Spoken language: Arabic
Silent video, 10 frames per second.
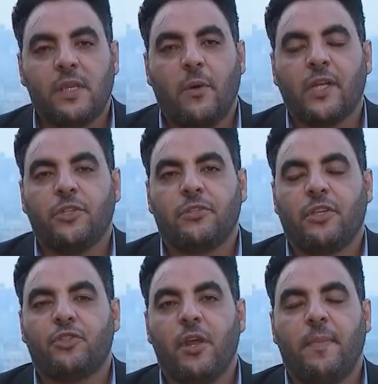زواج
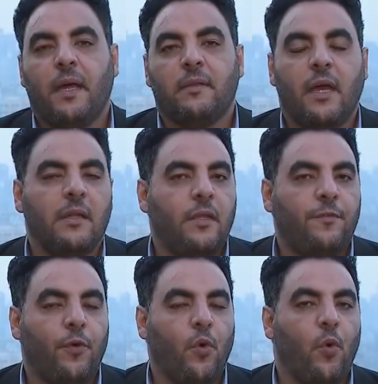التجربة
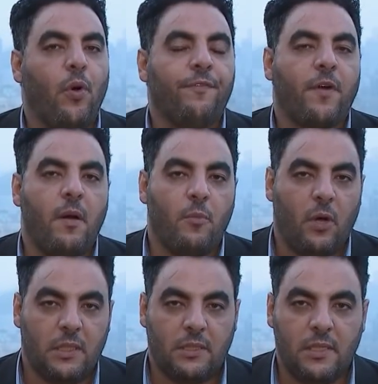تهدف وفق
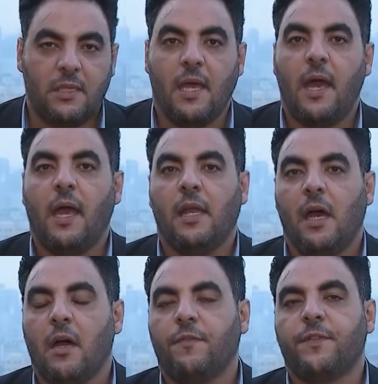مؤسسها إلى
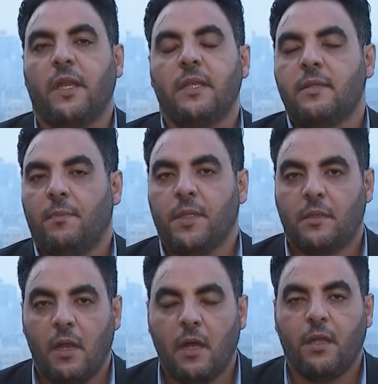خفض نسب
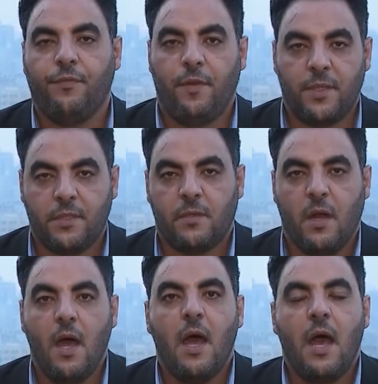الطلاق في مصر
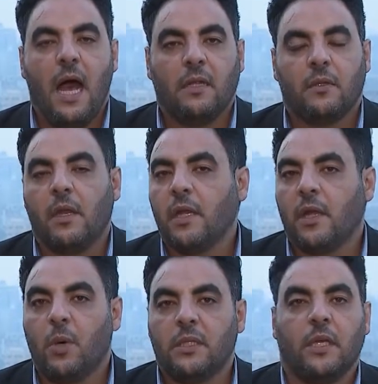عن طريق
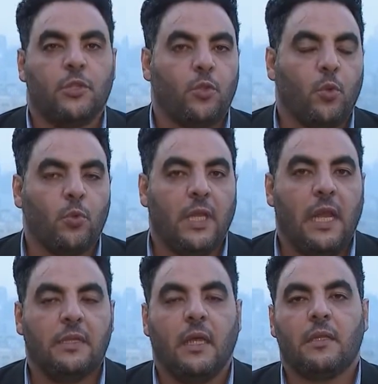وضع الشروط
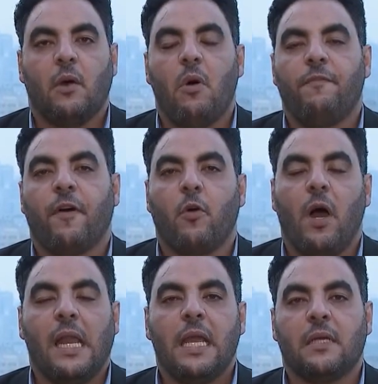التي يتوافق
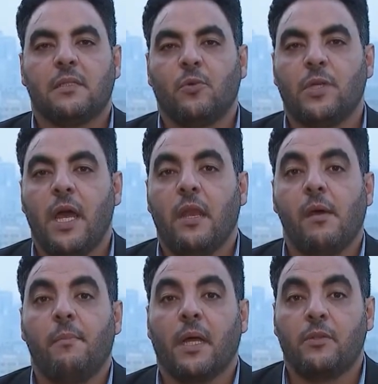عليها الزوجان
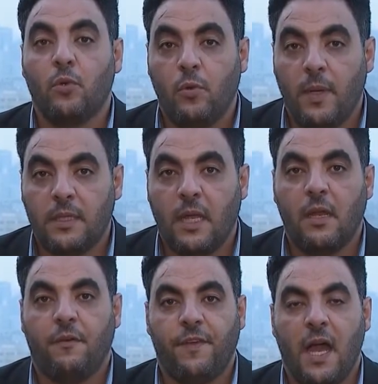
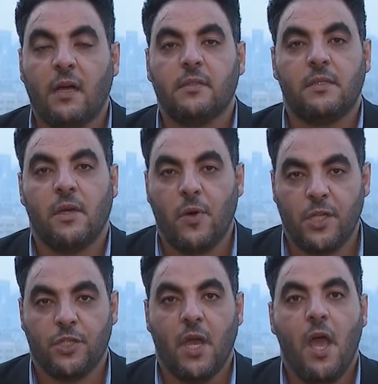مكتوبة في عقد
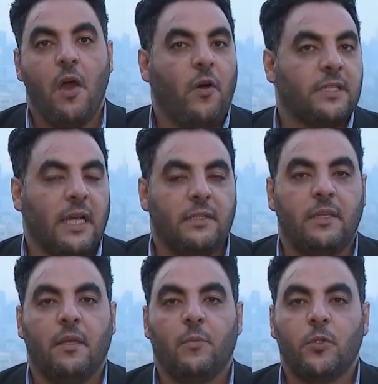الزواج
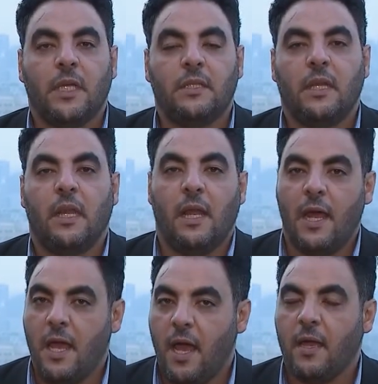وتحديد مدة
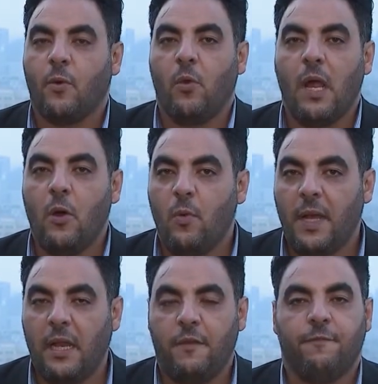لا يحق لهما
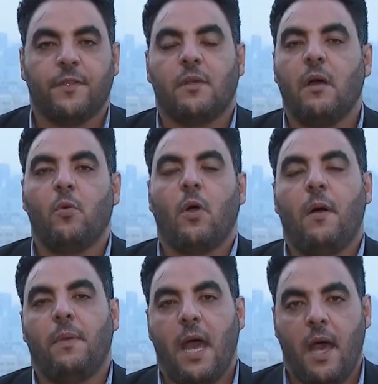الانفصال
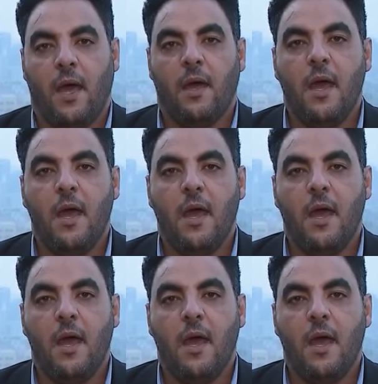قبلها